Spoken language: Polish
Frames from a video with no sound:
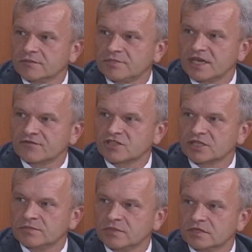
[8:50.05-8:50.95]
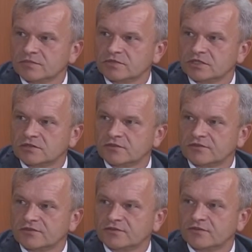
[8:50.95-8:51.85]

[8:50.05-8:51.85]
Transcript: Pierwszym w